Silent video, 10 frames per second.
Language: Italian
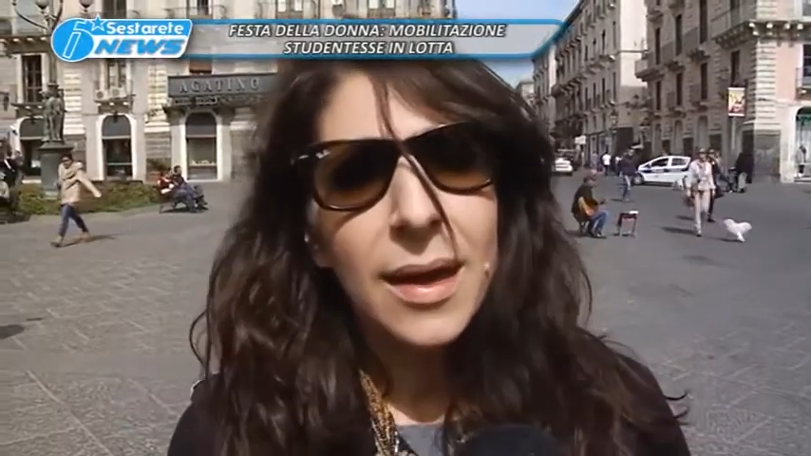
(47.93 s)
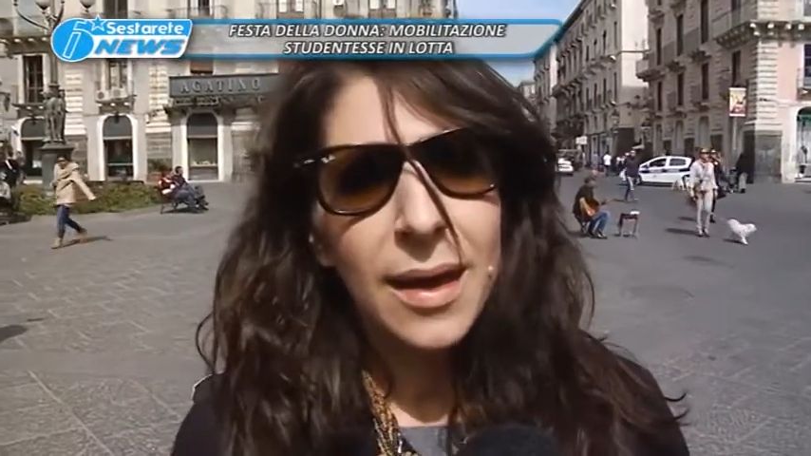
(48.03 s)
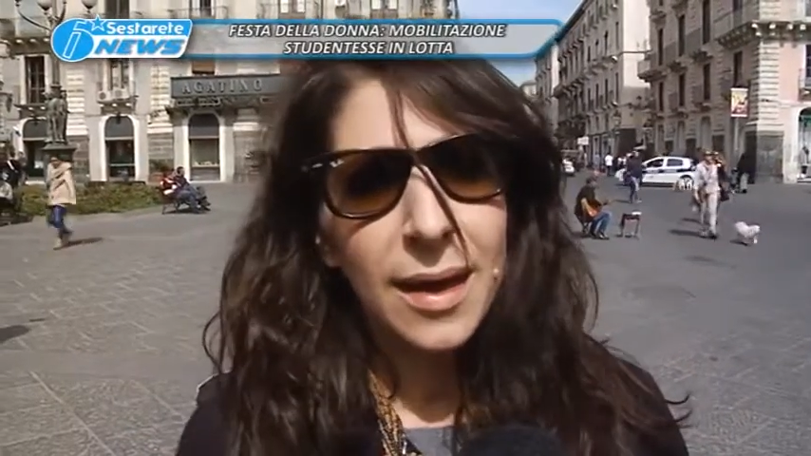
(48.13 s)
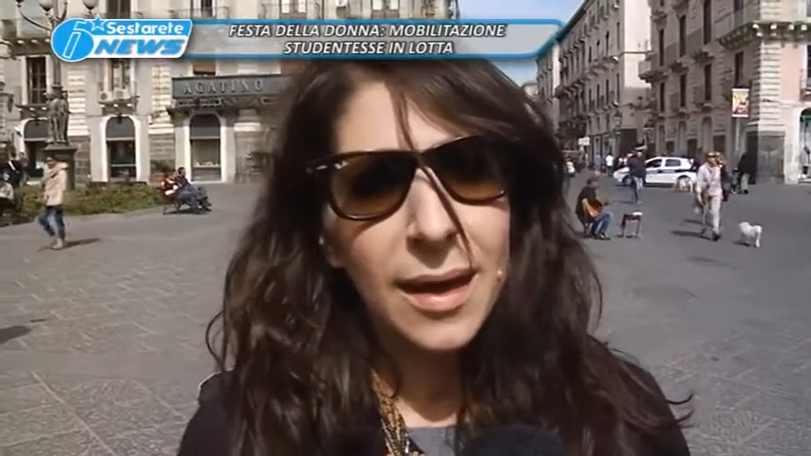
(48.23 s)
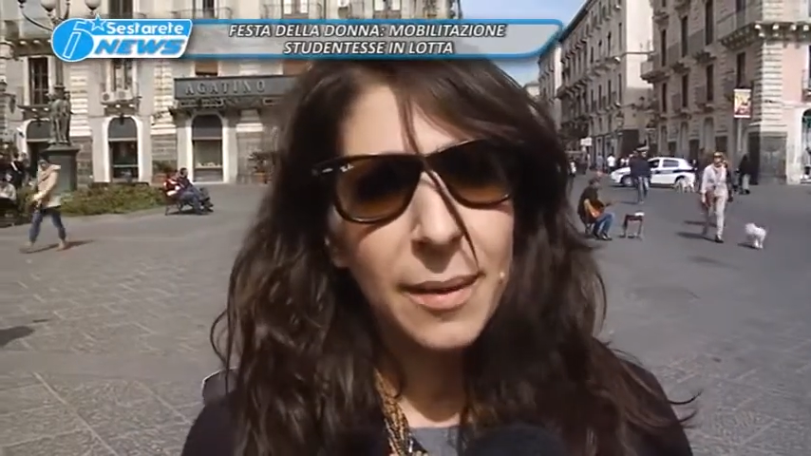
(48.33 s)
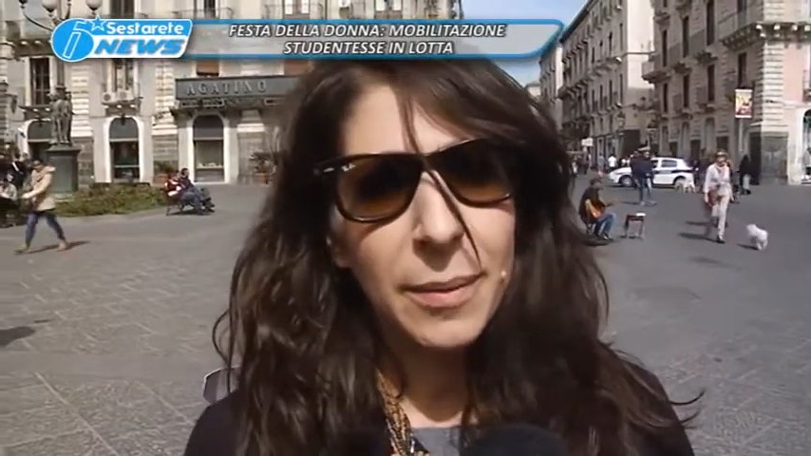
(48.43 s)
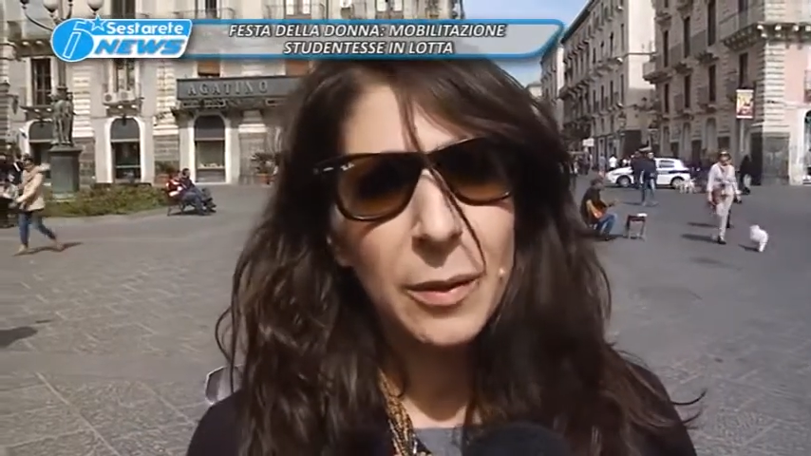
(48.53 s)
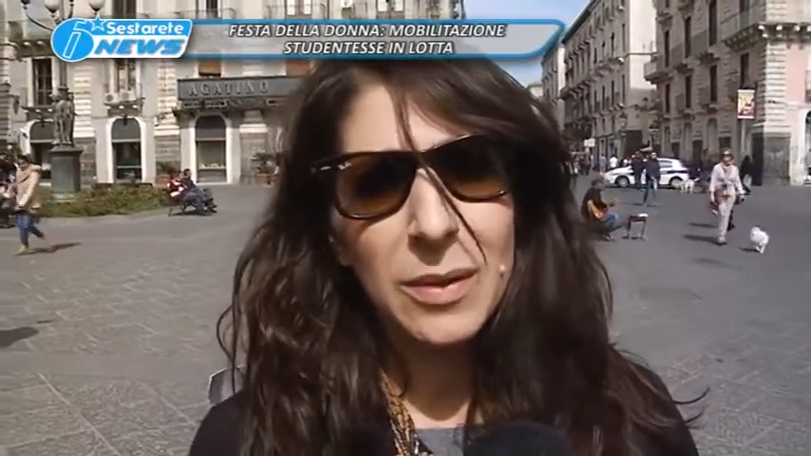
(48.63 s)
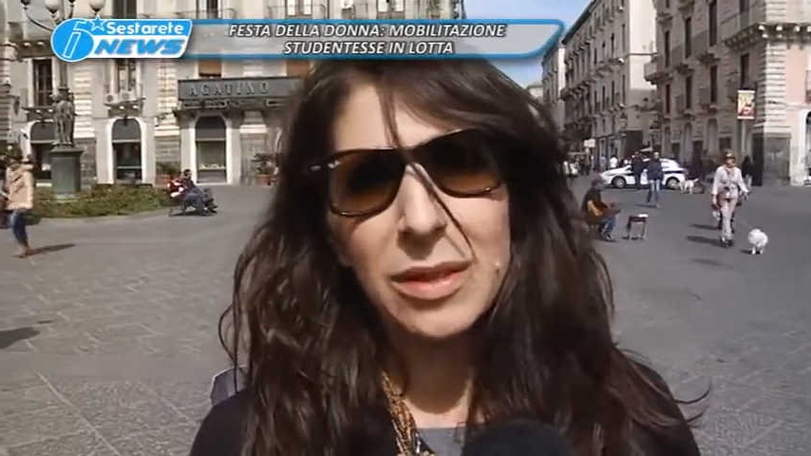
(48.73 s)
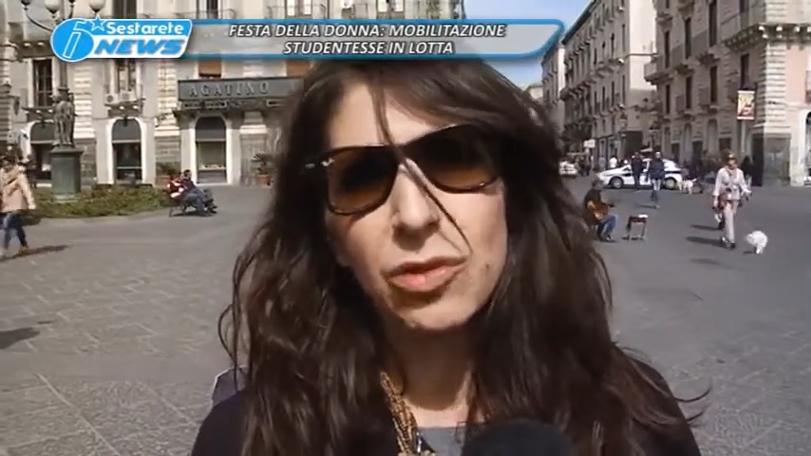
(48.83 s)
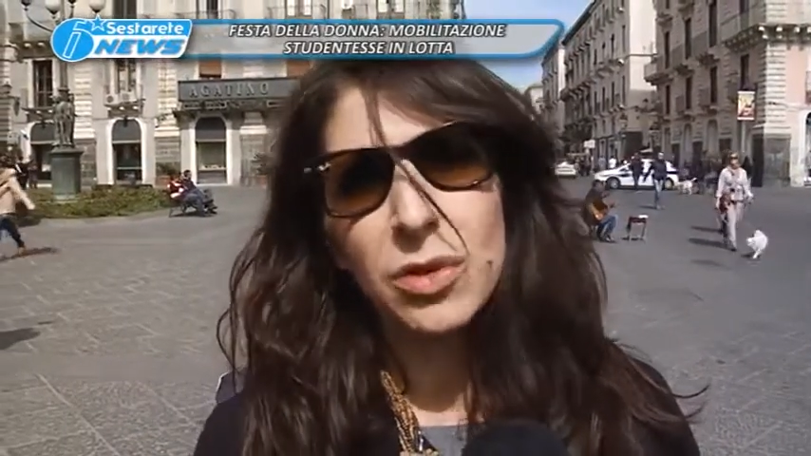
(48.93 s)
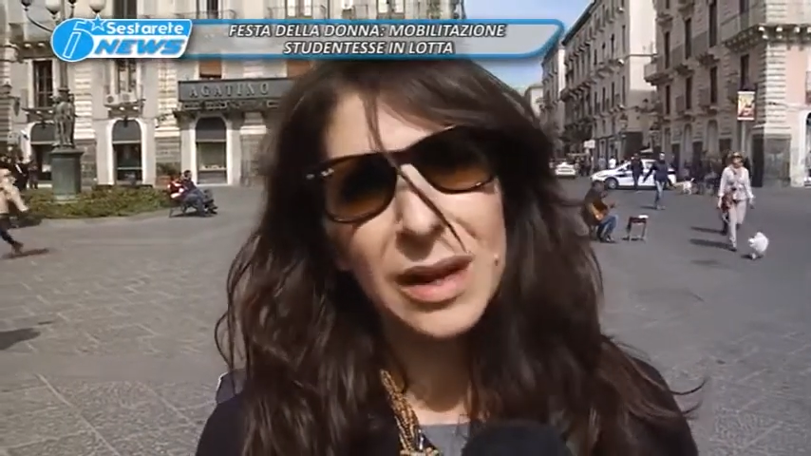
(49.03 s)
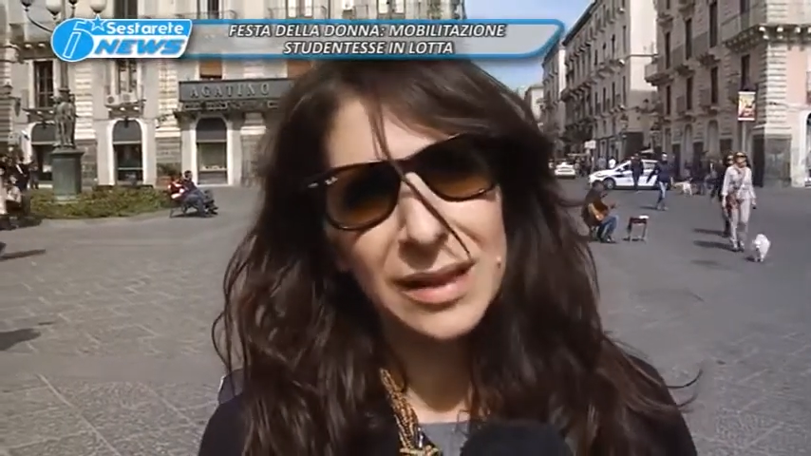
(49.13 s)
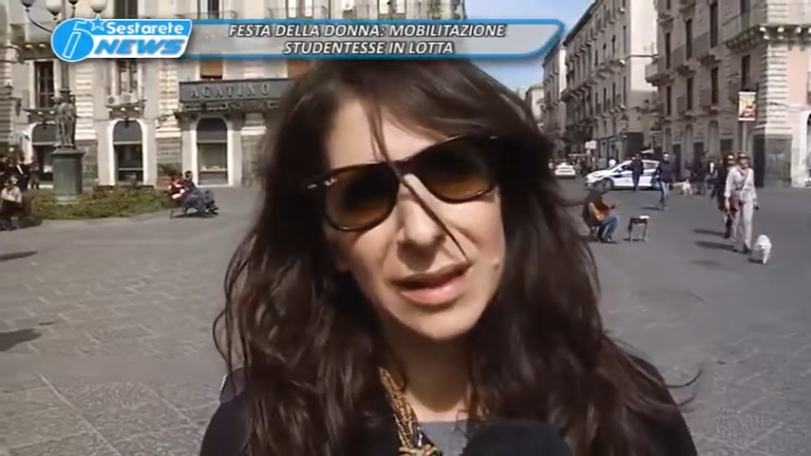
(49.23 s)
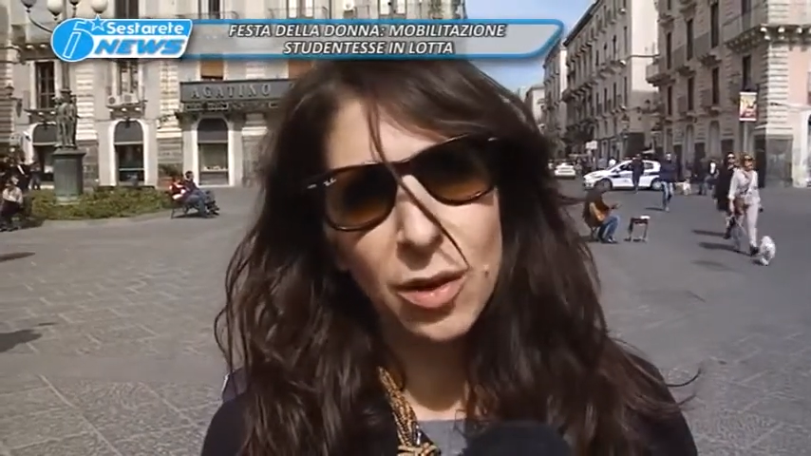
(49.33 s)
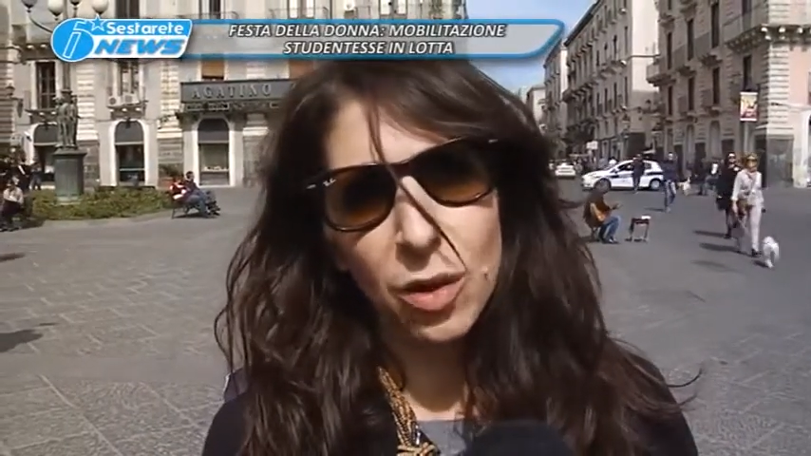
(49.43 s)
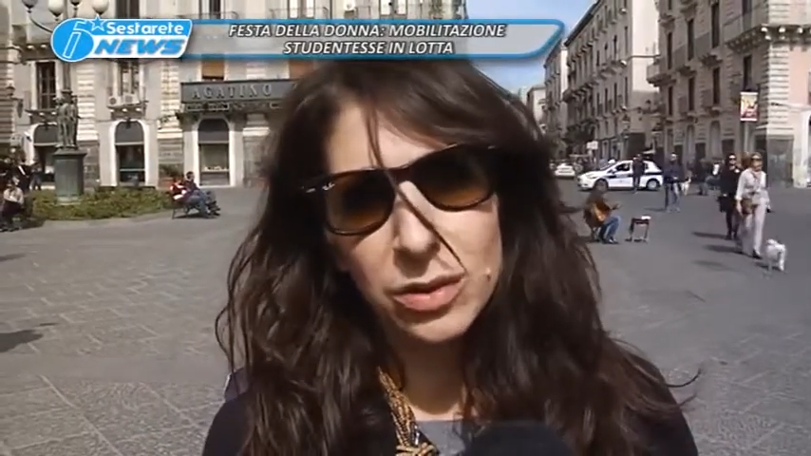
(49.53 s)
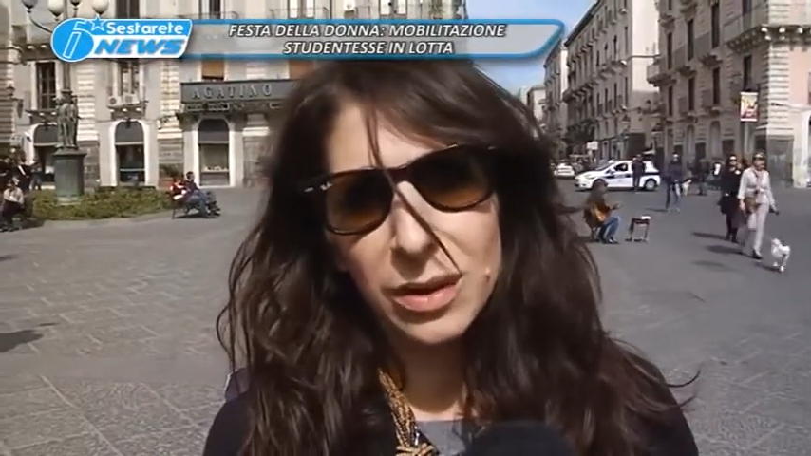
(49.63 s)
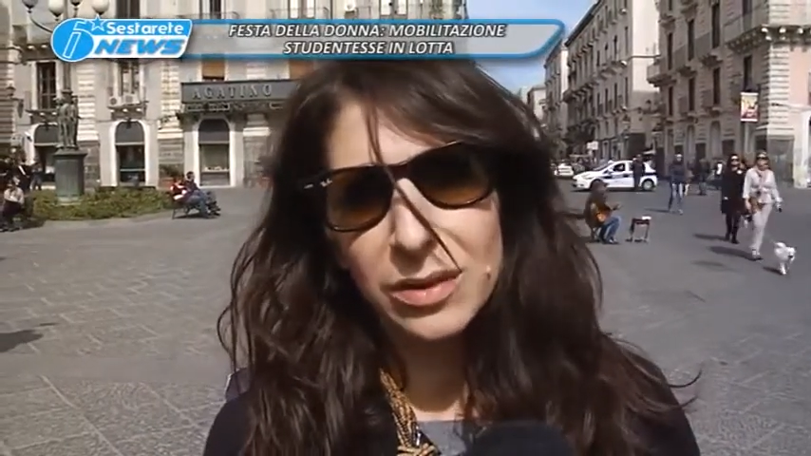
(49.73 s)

eh, per questa giornata di lotta,